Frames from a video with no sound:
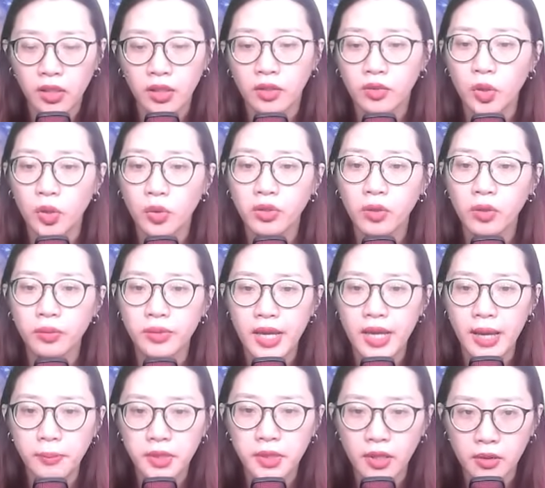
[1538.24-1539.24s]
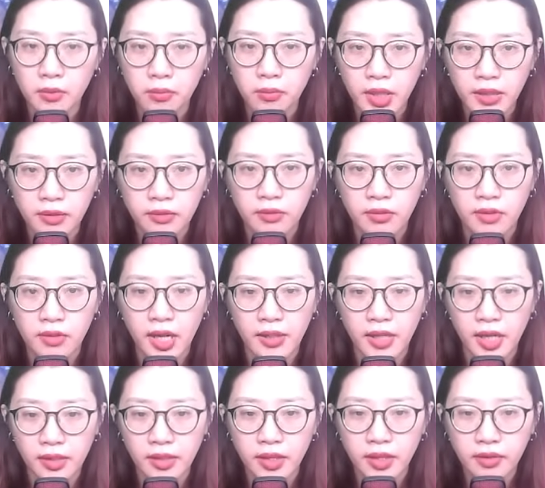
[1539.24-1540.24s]
Tôi không dám nhận mình là
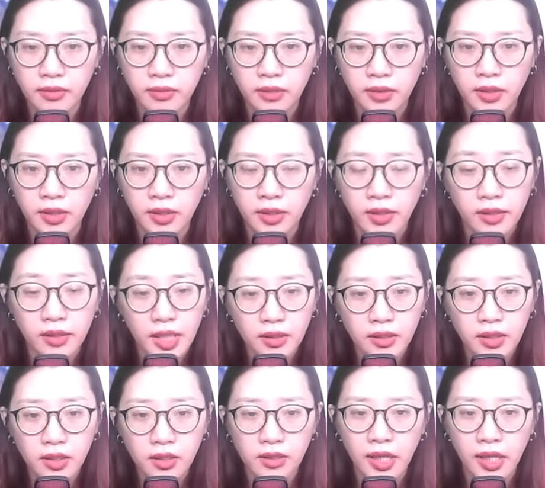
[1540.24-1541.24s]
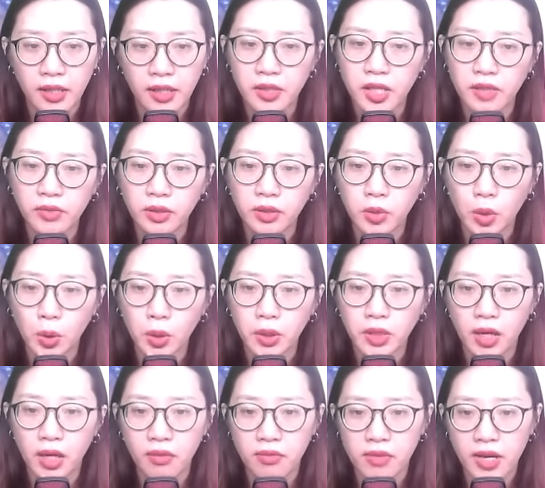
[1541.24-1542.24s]
đệ nhất. Danh xưng này đến với tôi
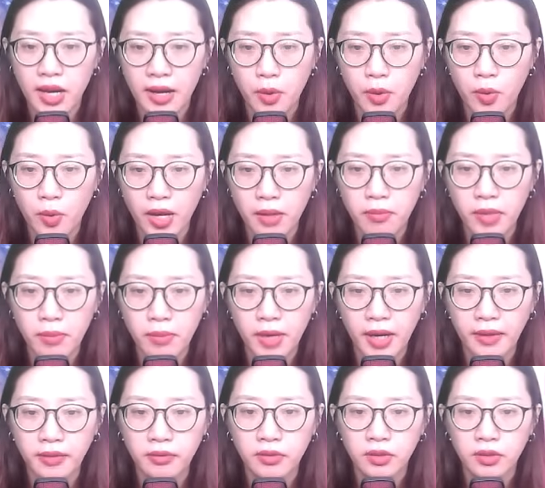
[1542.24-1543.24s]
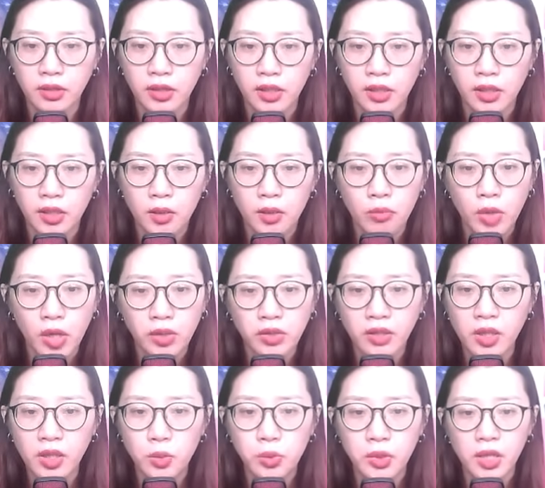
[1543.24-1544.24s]
thật là quá may mắn. Mọi người
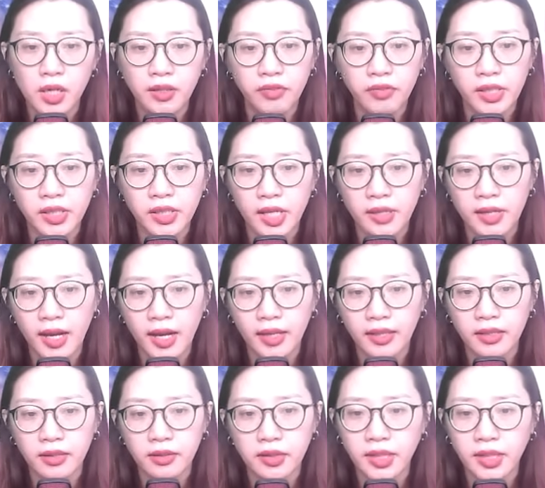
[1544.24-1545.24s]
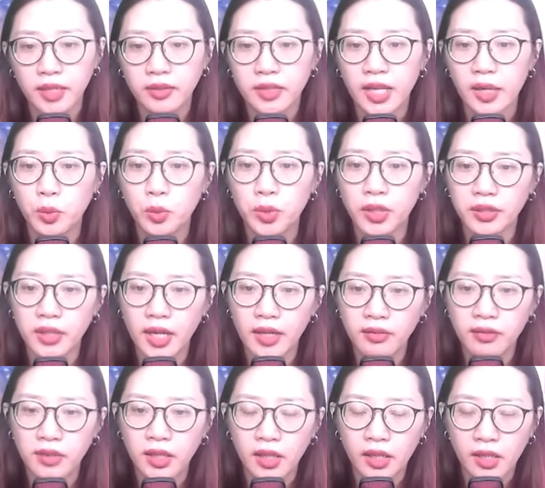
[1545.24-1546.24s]
không cần phải tranh cãi, xét theo quy tắc.
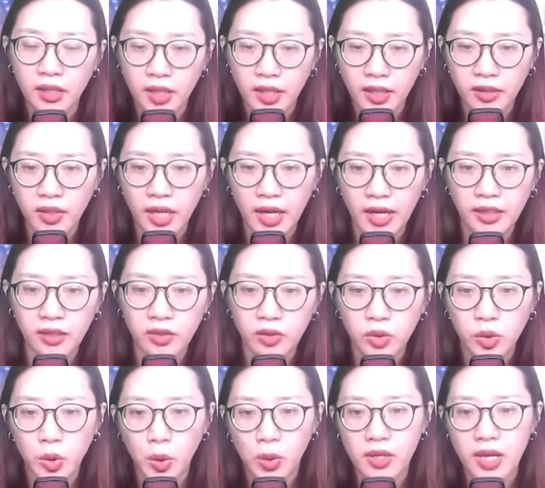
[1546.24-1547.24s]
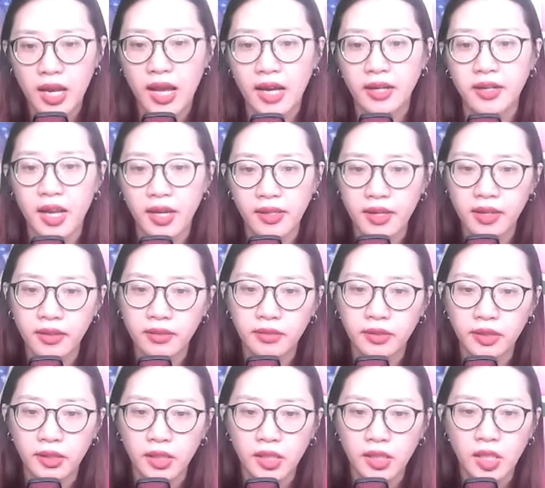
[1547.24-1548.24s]
Hiện tại tôi là đệ nhất.
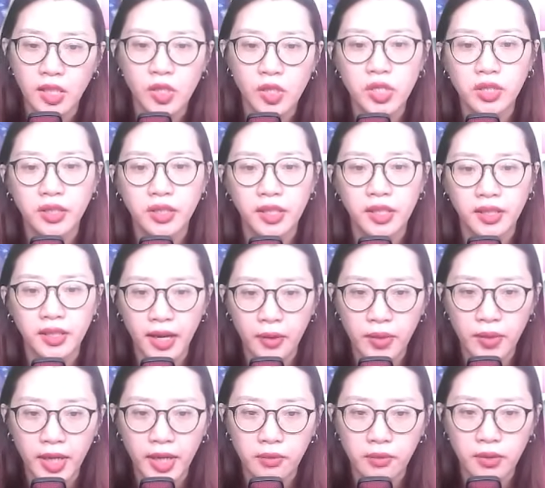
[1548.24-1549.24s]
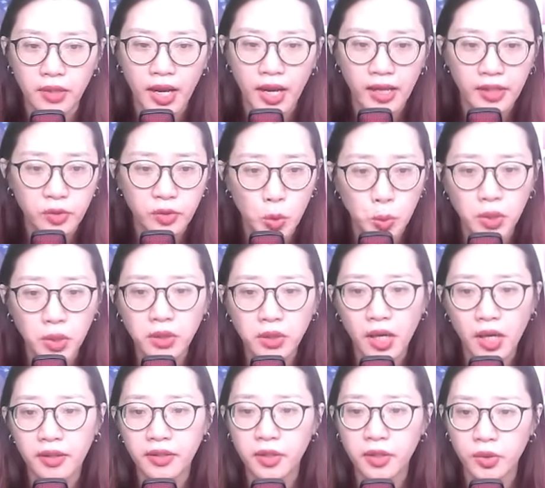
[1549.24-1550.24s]
Trước khi khảo hạch, ai cũng có
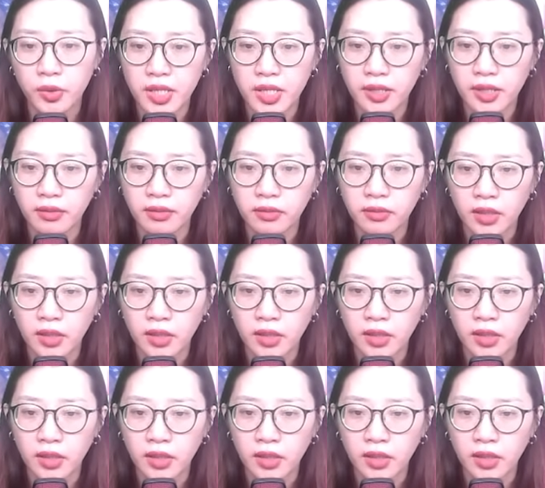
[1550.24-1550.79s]
thể khiêu chiến.